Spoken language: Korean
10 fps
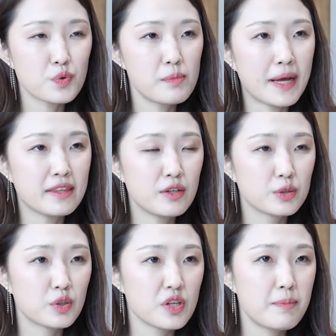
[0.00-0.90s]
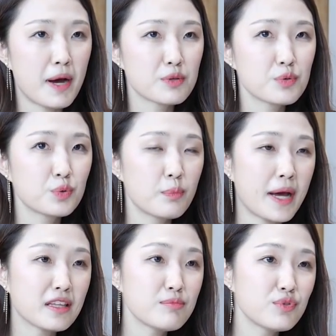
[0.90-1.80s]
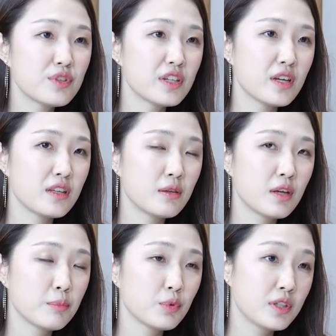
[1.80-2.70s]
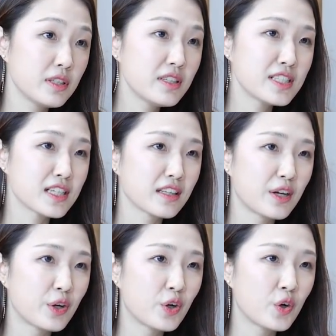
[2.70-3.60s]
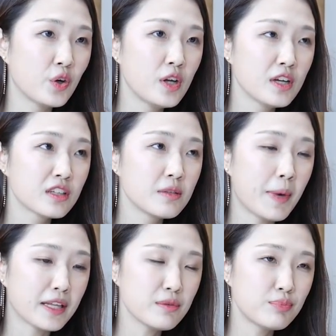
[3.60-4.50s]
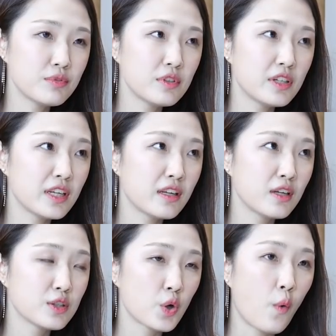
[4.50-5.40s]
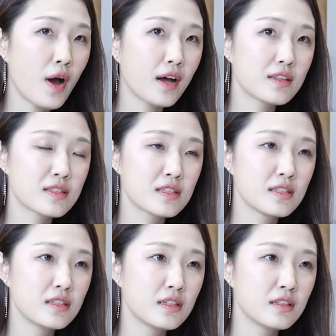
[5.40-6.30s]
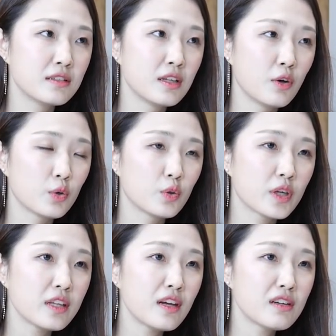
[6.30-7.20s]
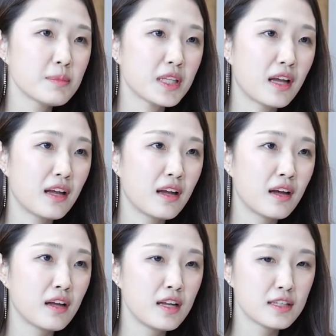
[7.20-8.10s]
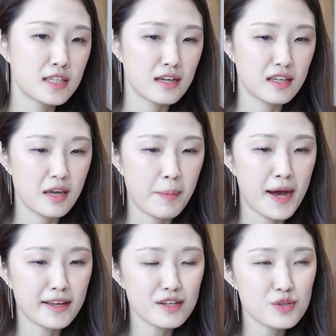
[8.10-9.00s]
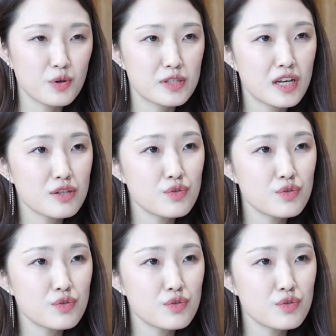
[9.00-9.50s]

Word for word: 만들어서 이 방송을 또 많은 분들이 들으시잖아요. 네. 그 많은 분들이 저와 같은 어떤 깨달음이나 자기의 방향성을 찾을 수